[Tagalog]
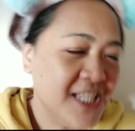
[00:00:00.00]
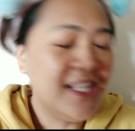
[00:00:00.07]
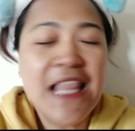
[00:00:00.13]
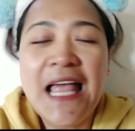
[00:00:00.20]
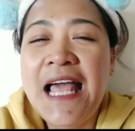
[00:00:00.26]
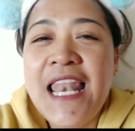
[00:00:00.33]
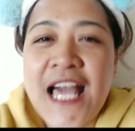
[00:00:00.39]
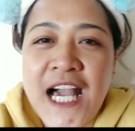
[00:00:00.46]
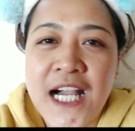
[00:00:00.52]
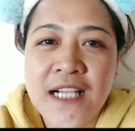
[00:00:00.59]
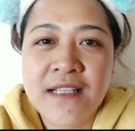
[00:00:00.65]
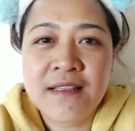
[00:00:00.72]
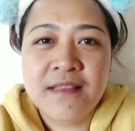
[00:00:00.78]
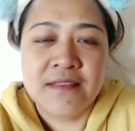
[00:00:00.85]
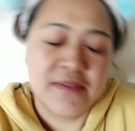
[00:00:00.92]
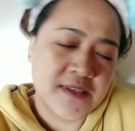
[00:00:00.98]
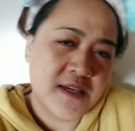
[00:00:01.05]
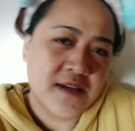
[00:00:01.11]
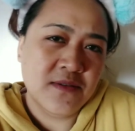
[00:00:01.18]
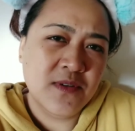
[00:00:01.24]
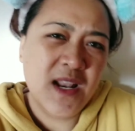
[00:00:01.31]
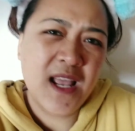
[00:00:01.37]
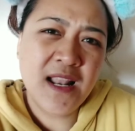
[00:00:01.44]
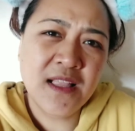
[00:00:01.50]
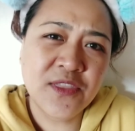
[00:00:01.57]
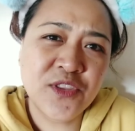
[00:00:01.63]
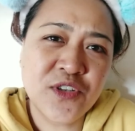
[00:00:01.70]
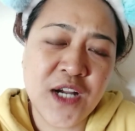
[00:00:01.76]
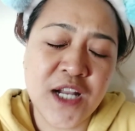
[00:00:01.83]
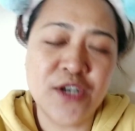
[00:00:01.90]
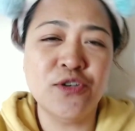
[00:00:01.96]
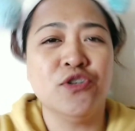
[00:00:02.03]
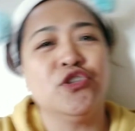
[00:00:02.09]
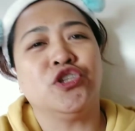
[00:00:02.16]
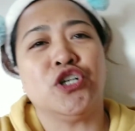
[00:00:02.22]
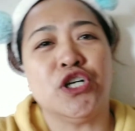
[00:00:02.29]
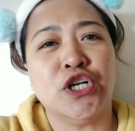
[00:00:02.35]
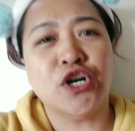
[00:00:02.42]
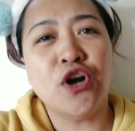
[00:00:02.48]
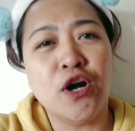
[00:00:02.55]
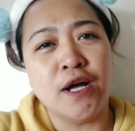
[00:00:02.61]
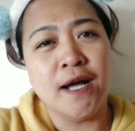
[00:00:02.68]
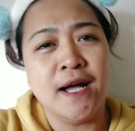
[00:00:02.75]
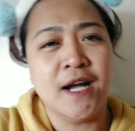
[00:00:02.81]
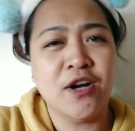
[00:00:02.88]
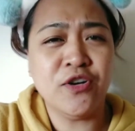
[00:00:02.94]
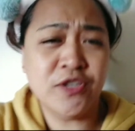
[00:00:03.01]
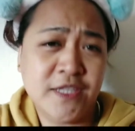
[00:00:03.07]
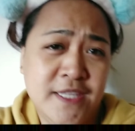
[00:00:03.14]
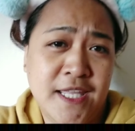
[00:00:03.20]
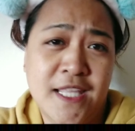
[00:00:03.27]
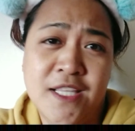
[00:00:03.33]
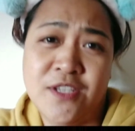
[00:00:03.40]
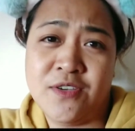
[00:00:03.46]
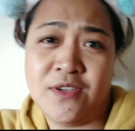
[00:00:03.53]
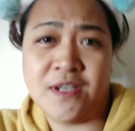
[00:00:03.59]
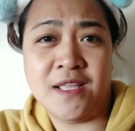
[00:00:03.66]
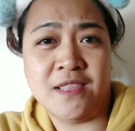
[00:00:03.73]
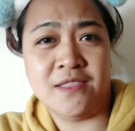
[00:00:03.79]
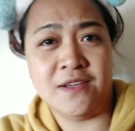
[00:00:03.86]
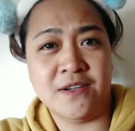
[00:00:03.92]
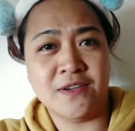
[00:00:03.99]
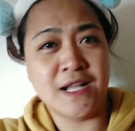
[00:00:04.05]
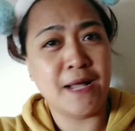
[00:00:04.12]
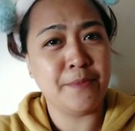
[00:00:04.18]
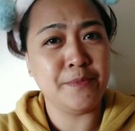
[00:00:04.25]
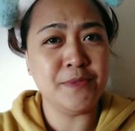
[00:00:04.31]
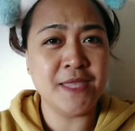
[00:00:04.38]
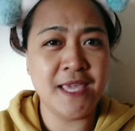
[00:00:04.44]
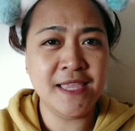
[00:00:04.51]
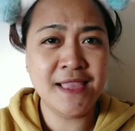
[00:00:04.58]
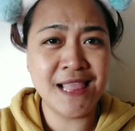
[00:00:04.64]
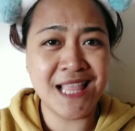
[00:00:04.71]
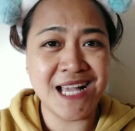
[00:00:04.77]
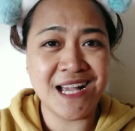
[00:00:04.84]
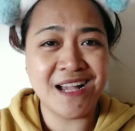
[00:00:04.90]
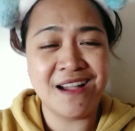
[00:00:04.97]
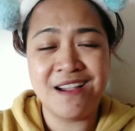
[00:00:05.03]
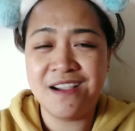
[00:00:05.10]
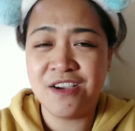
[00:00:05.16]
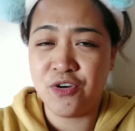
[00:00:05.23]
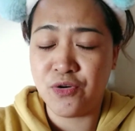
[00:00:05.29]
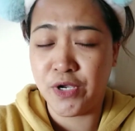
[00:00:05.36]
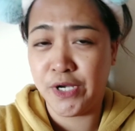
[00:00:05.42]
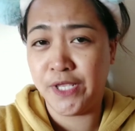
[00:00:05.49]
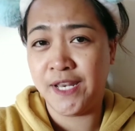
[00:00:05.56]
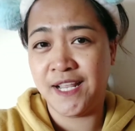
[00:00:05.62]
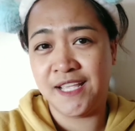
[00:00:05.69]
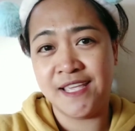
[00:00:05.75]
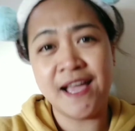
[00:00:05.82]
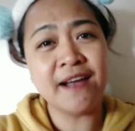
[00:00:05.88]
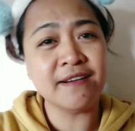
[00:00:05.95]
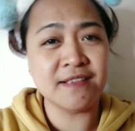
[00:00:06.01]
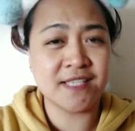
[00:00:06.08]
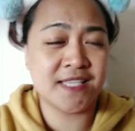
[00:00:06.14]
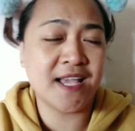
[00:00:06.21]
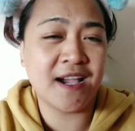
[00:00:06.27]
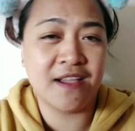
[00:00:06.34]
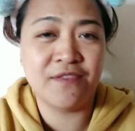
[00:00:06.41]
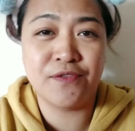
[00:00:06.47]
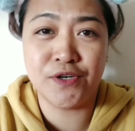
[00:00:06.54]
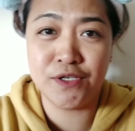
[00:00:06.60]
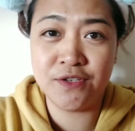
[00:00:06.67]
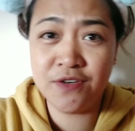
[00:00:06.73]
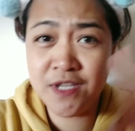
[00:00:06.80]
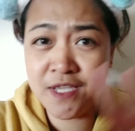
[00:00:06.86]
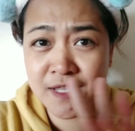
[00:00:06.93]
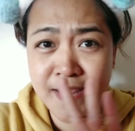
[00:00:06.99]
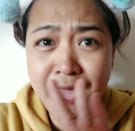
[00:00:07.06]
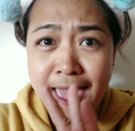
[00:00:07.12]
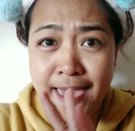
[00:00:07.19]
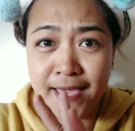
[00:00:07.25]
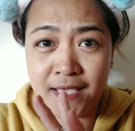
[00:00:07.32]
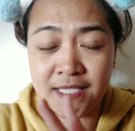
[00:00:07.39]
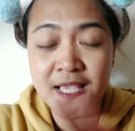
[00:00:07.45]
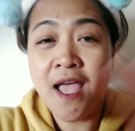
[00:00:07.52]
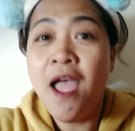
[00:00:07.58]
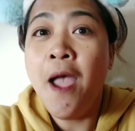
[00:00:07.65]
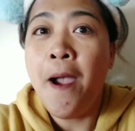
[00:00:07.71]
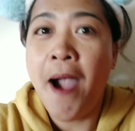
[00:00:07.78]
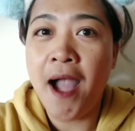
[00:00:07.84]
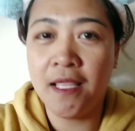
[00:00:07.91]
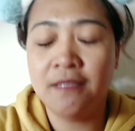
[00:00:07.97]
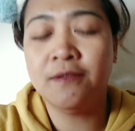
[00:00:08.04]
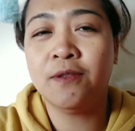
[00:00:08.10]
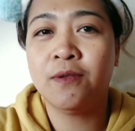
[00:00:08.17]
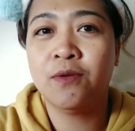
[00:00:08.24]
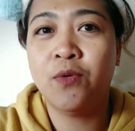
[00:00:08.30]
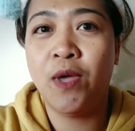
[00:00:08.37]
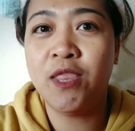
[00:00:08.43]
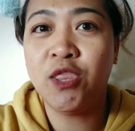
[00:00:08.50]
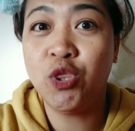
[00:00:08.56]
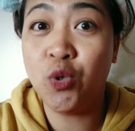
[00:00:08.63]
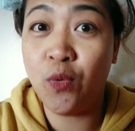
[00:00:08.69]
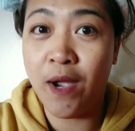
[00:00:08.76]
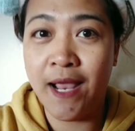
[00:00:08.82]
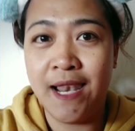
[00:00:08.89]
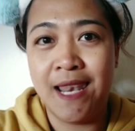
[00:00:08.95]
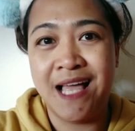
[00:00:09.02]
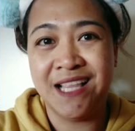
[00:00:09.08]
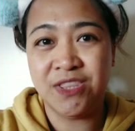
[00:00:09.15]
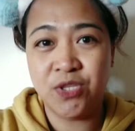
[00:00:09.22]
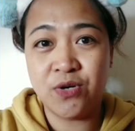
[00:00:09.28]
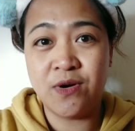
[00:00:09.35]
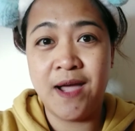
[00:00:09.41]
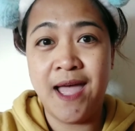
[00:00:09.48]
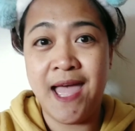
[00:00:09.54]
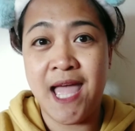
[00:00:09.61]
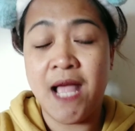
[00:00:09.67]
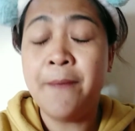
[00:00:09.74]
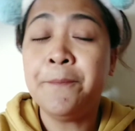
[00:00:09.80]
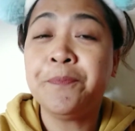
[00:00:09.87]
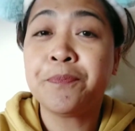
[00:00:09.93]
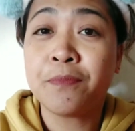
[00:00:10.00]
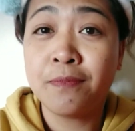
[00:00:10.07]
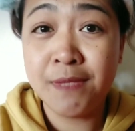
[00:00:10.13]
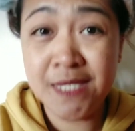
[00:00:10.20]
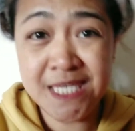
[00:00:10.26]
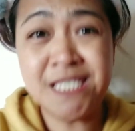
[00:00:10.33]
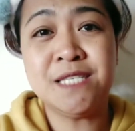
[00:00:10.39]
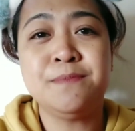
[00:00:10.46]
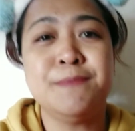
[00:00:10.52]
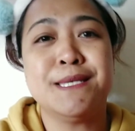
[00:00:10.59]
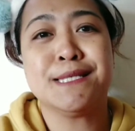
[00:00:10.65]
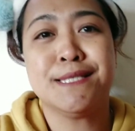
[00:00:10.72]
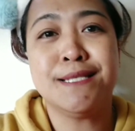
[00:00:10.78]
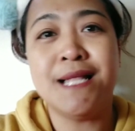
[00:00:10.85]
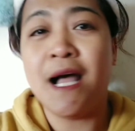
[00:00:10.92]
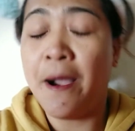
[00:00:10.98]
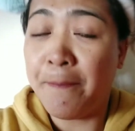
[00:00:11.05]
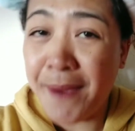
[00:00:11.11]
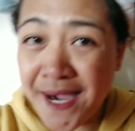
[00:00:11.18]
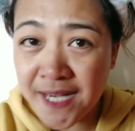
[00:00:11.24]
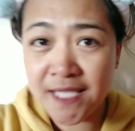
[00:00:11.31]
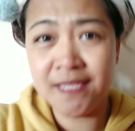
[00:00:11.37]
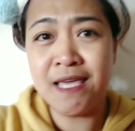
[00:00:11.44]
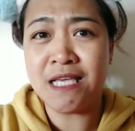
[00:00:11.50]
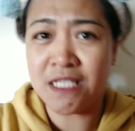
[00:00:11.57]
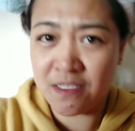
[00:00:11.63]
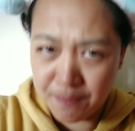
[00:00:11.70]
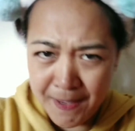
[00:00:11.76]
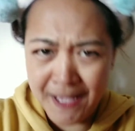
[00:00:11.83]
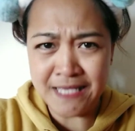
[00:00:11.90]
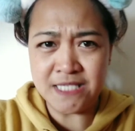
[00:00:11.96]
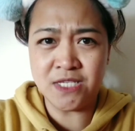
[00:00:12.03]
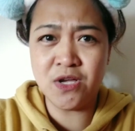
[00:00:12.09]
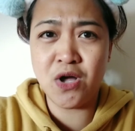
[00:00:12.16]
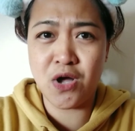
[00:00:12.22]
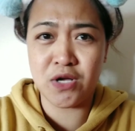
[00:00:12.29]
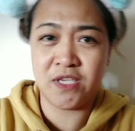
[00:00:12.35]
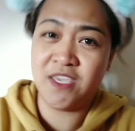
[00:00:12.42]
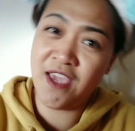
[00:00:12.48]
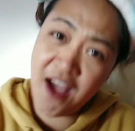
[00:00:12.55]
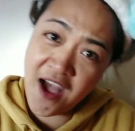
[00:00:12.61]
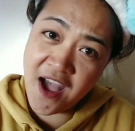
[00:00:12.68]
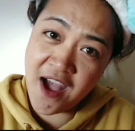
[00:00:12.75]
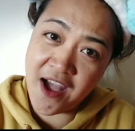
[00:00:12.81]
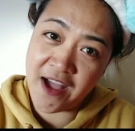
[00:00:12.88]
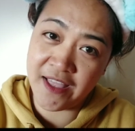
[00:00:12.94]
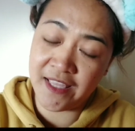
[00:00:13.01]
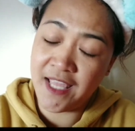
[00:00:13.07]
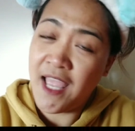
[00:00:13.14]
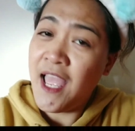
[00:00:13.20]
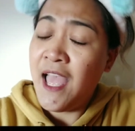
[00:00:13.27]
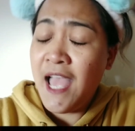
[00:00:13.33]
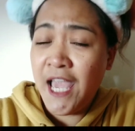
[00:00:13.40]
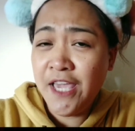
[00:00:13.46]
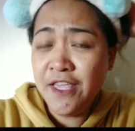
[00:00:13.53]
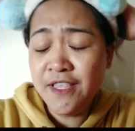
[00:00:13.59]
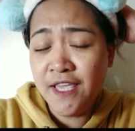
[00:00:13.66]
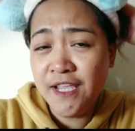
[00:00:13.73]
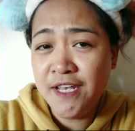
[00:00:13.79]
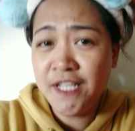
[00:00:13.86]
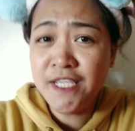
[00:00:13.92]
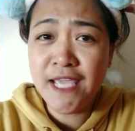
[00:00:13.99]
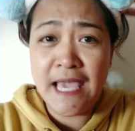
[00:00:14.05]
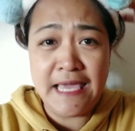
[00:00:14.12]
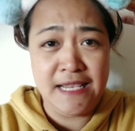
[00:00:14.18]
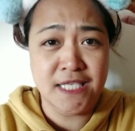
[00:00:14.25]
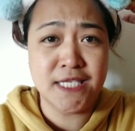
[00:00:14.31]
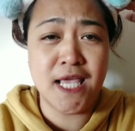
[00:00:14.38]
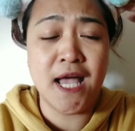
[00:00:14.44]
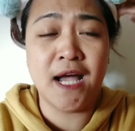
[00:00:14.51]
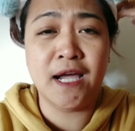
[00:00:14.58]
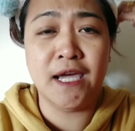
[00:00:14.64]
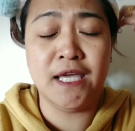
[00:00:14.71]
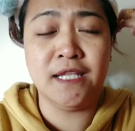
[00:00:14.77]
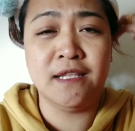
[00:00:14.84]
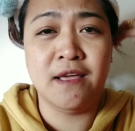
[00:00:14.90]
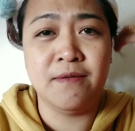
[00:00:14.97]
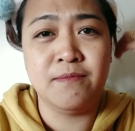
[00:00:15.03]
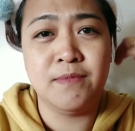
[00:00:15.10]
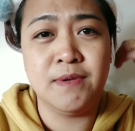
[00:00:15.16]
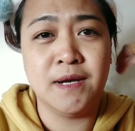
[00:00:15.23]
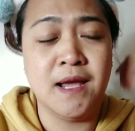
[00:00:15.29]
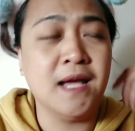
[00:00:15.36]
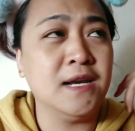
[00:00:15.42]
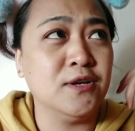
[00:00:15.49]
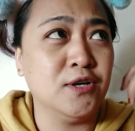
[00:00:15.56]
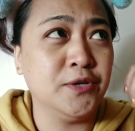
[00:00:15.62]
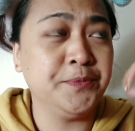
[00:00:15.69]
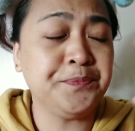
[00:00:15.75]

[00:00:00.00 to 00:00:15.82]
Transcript: Ilalang, wala lang tong along to, content ko na to, update lang kung ano yung nangyari sa akin for 3 days at kwentuhan lang to ha. Chismes lang, marites, pasok, yan. Ayun nga yung nangyari sa akin, number ano,